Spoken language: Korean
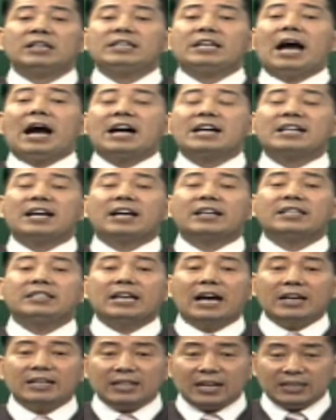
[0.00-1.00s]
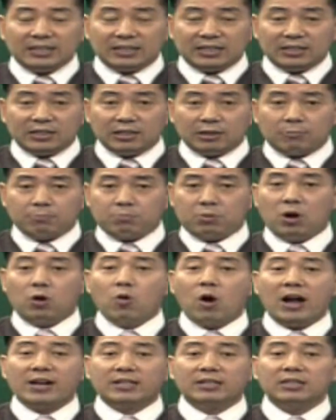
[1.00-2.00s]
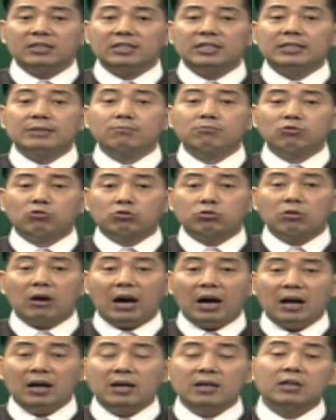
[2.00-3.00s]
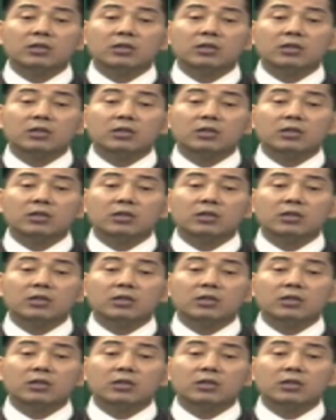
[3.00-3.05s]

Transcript: 양간은 양간끼리, 즉 병화는 임수와